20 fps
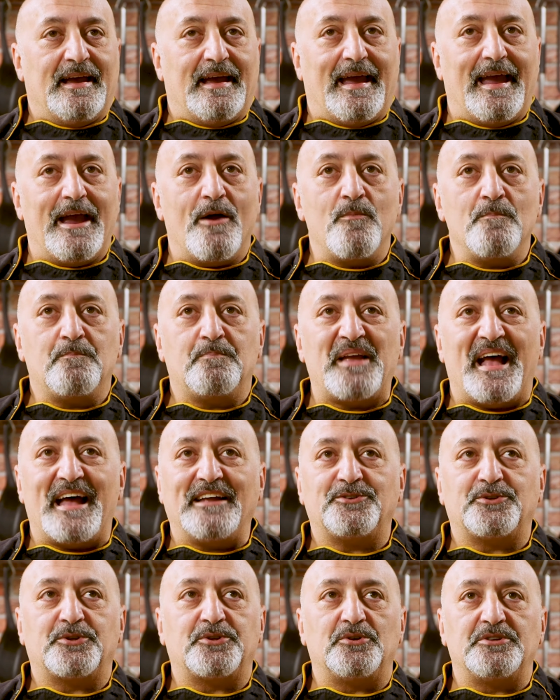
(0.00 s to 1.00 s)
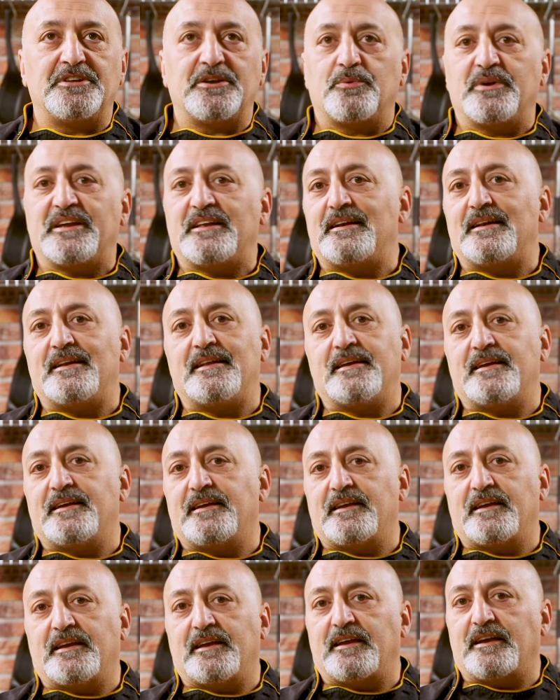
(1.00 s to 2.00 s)
È un piatto di
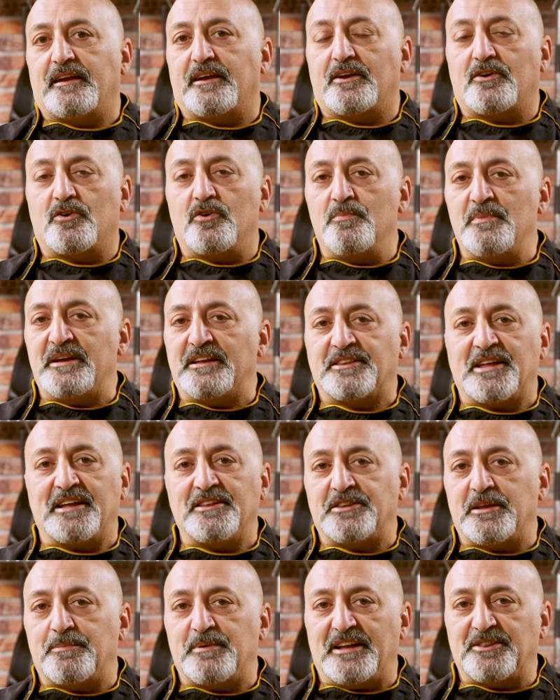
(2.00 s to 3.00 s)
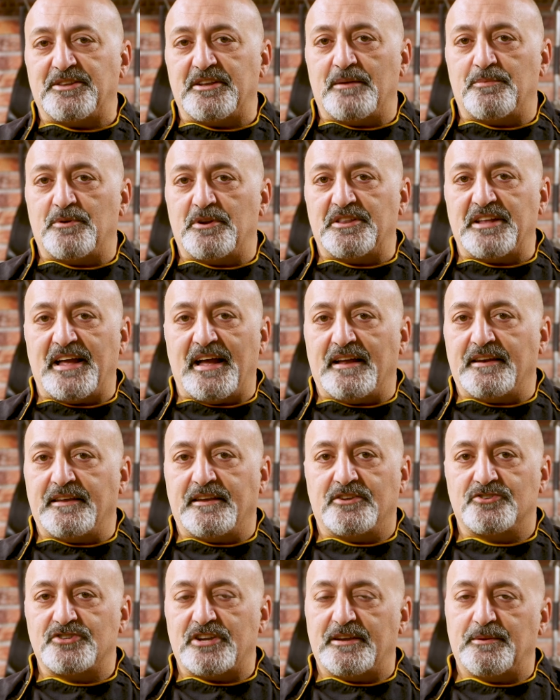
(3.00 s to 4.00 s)
quelli come tanti piatti
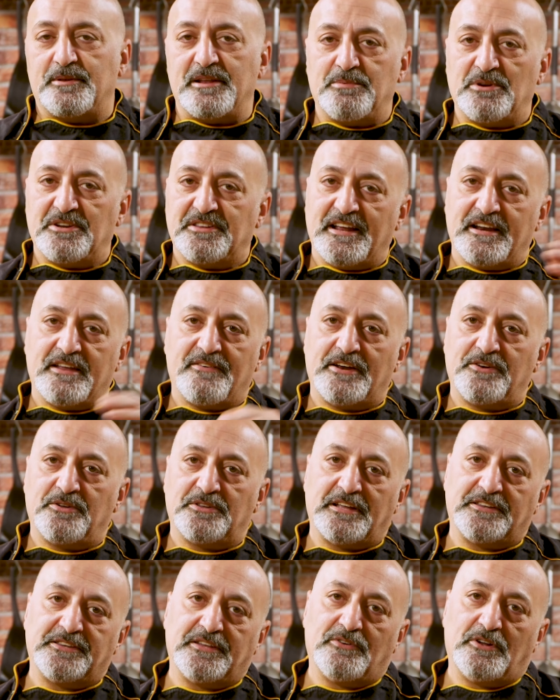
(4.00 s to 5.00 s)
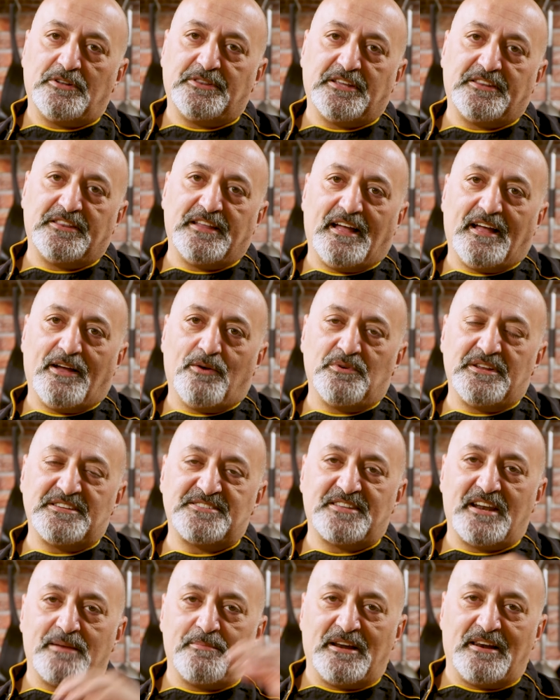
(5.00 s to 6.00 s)
napoletani, cioè i napoletani vanno tante volte da un
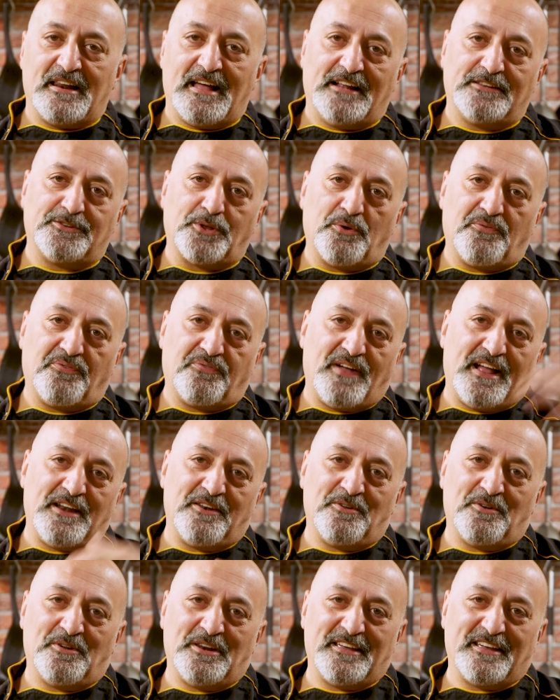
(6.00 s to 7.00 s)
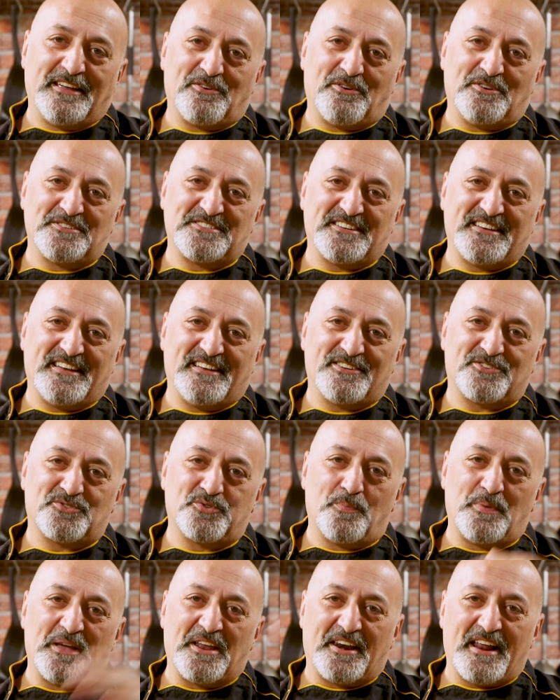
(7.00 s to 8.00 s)
estremo all'altro, o fanno cose
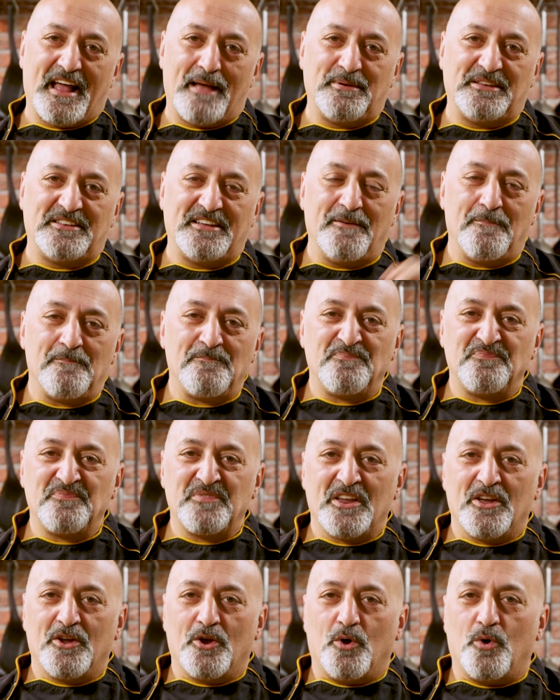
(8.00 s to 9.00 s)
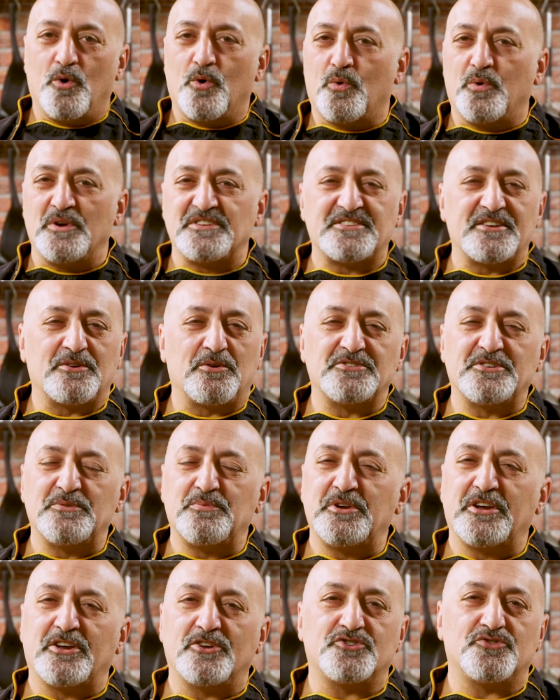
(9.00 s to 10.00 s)
super rapide o queste cose
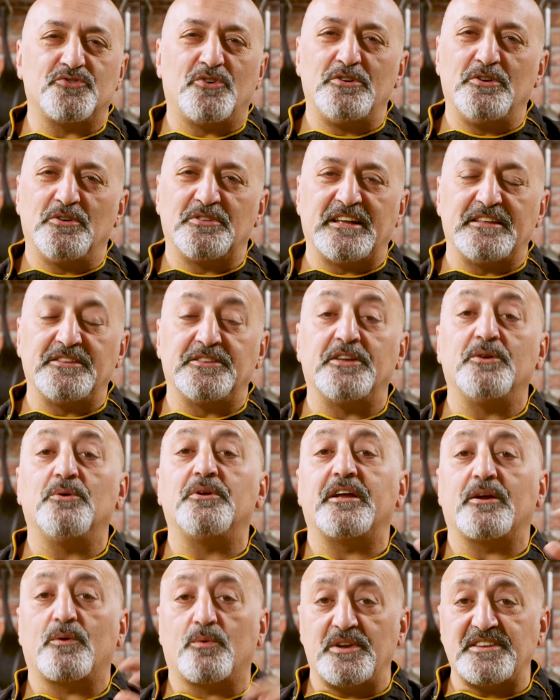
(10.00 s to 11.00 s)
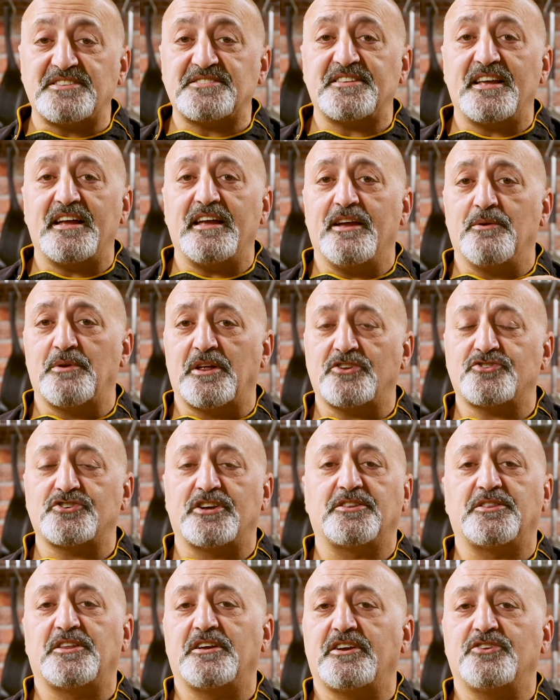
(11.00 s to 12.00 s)
qui che ci vogliono tante ore. Questa è una
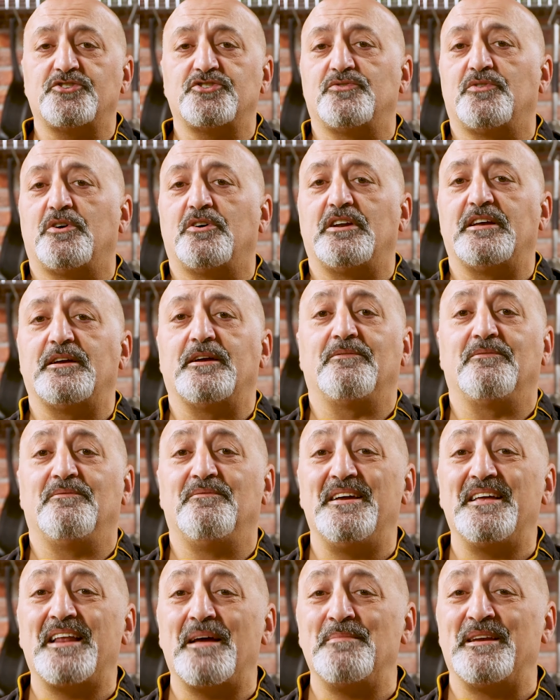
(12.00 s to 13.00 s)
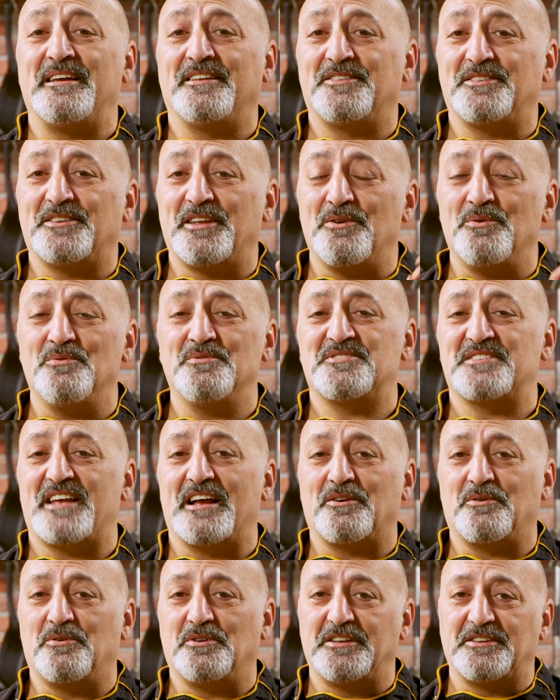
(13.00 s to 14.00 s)
ricetta che ci vuole veramente un
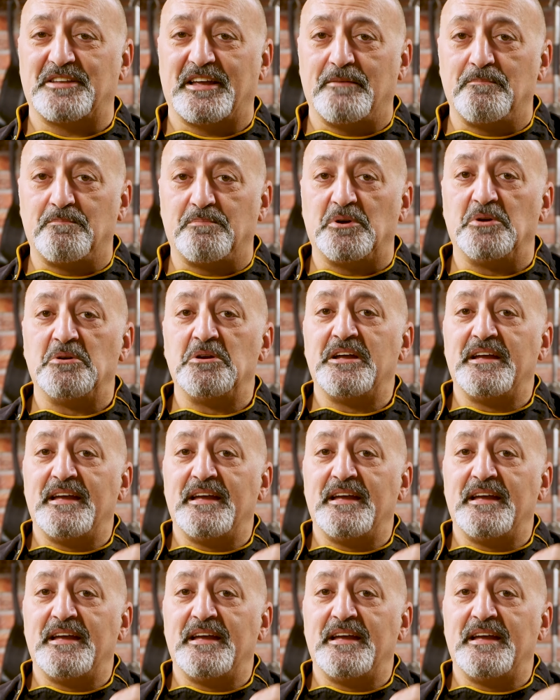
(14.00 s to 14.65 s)
sacco di tempo.